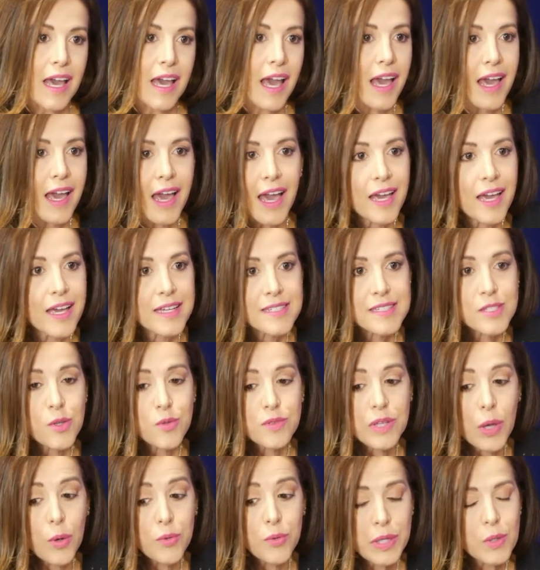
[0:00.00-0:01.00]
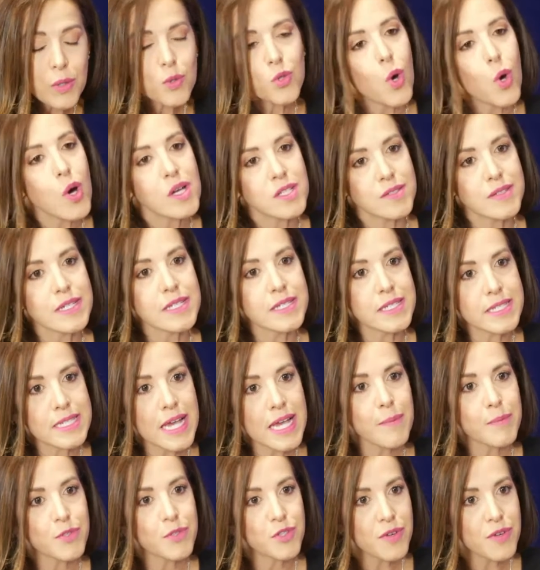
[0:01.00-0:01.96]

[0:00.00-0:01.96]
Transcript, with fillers: É, é, assim, eu, tenho dó às vezes, sabe?